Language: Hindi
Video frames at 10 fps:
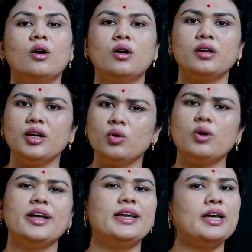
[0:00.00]
और इनको
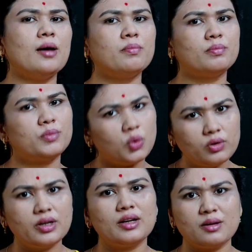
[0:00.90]
डेली आप
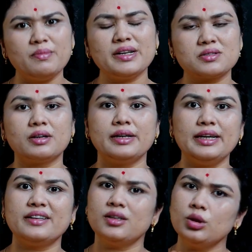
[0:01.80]
टोटल अगर मिक्स करके
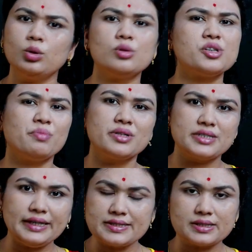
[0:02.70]
लेते हैं तो दो चम्मच
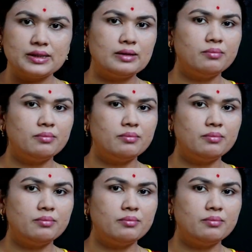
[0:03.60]
सीड्स